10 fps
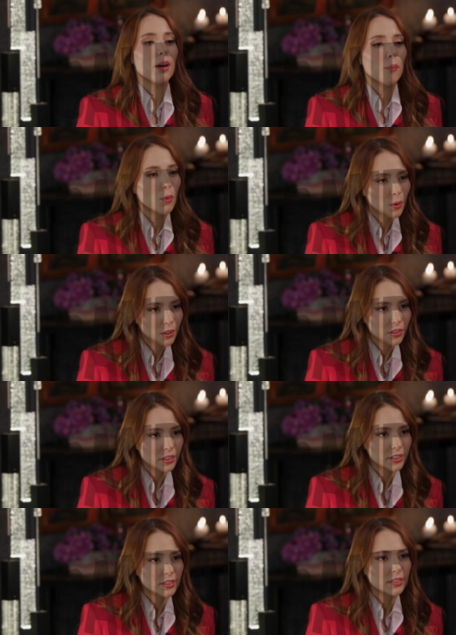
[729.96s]
de amor,
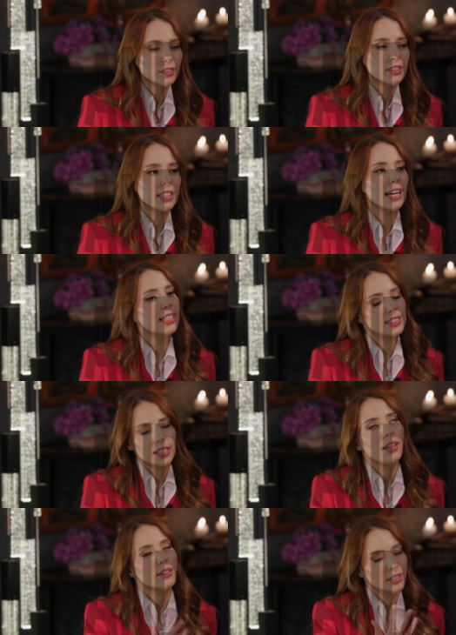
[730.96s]

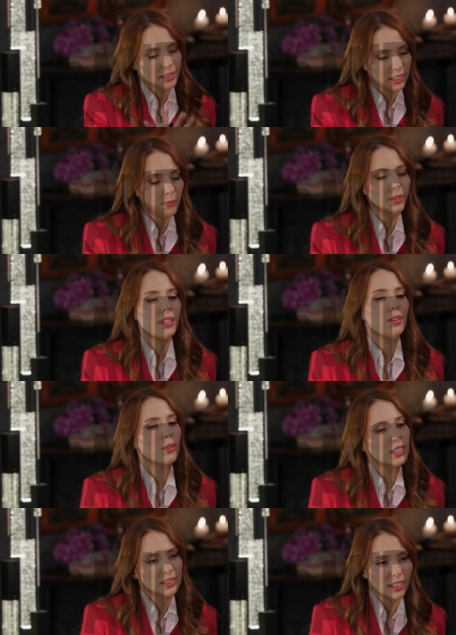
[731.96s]
carencia evidentemente
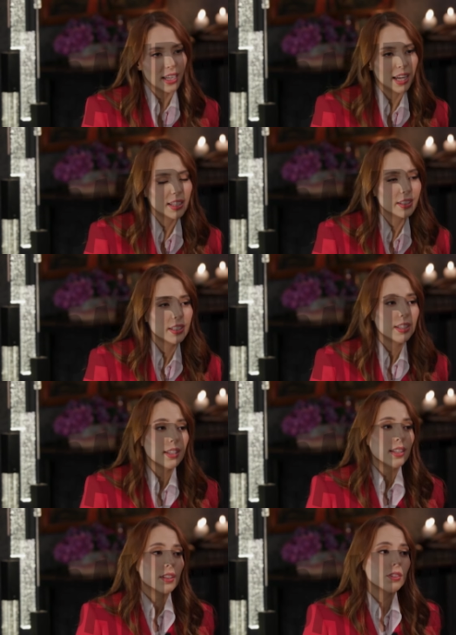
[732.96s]
de honestidad,
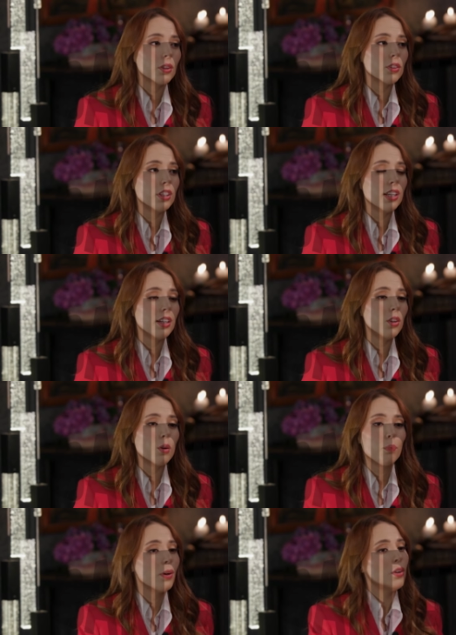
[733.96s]
donde
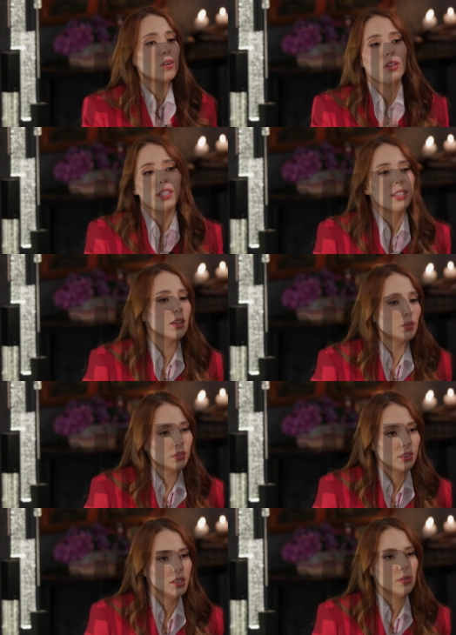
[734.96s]
no puedo conectar
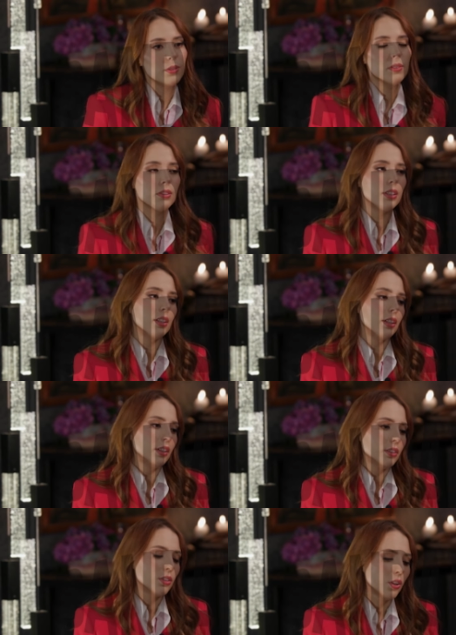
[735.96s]
contigo.
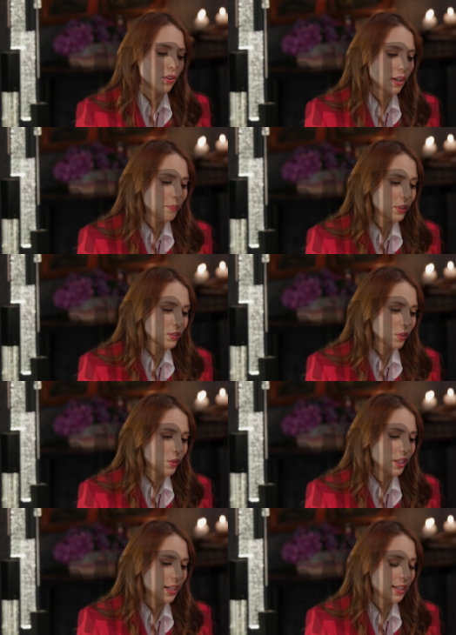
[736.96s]
Soy una
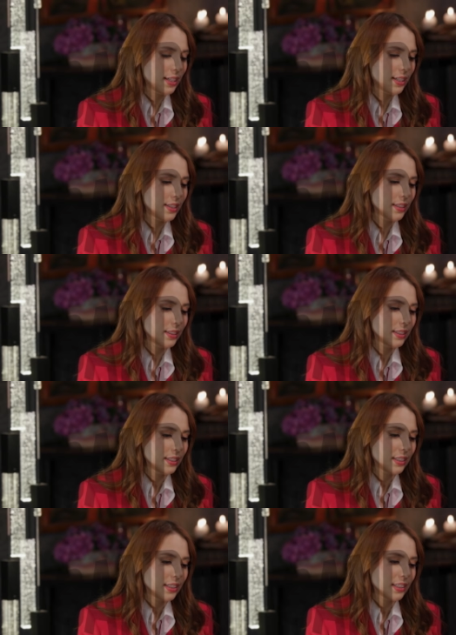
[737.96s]
persona
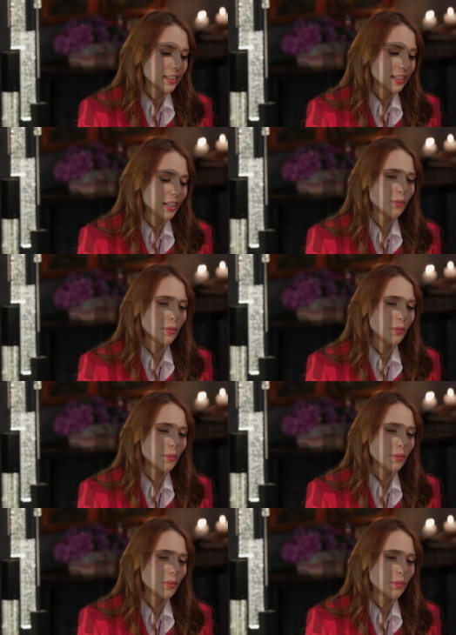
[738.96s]
que